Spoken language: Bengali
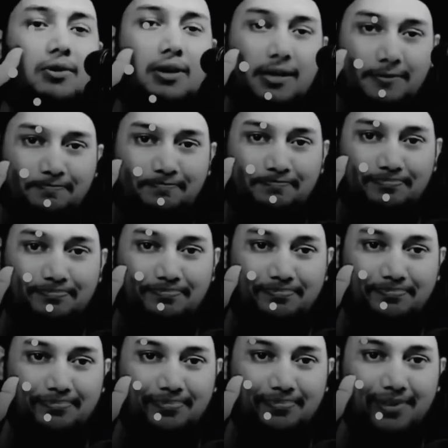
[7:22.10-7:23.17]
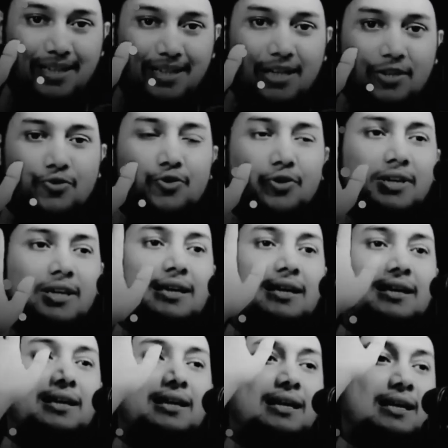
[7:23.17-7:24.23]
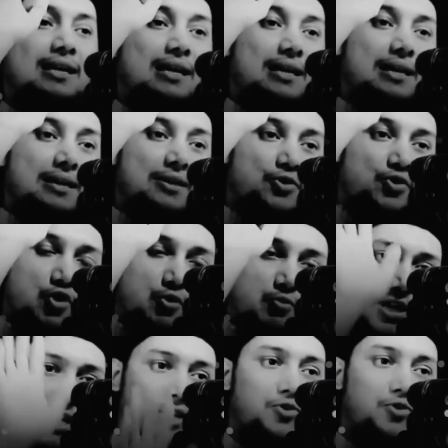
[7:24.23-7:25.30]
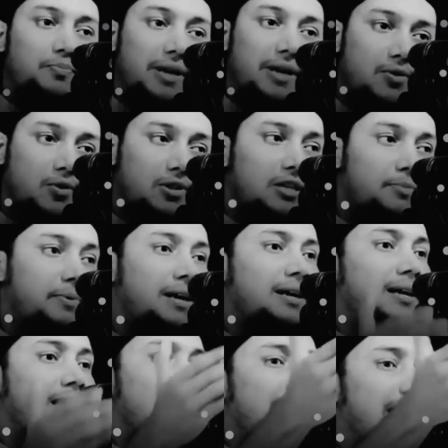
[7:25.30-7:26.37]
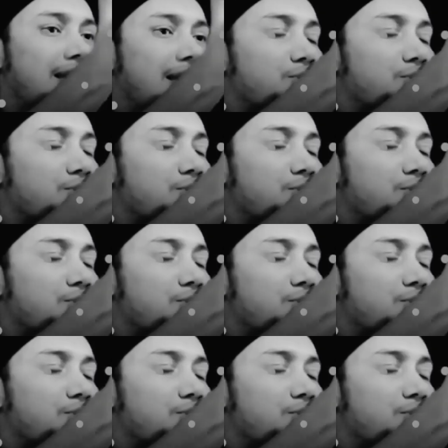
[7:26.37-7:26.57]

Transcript: করেন যদি সময় কিছু বের করতে পারেন কায়িক